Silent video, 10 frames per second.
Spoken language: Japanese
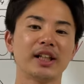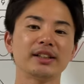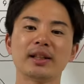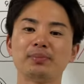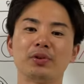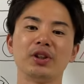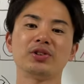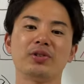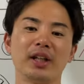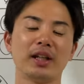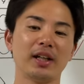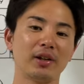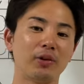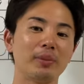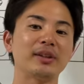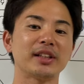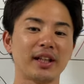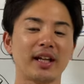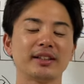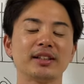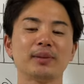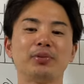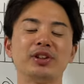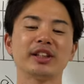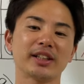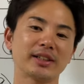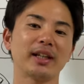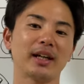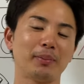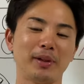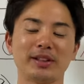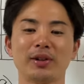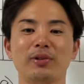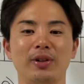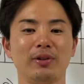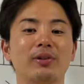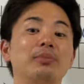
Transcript: チェンジアップを非常に、えー、織り混ぜて、チェンジアップを意識させながらピッチャーゴロに、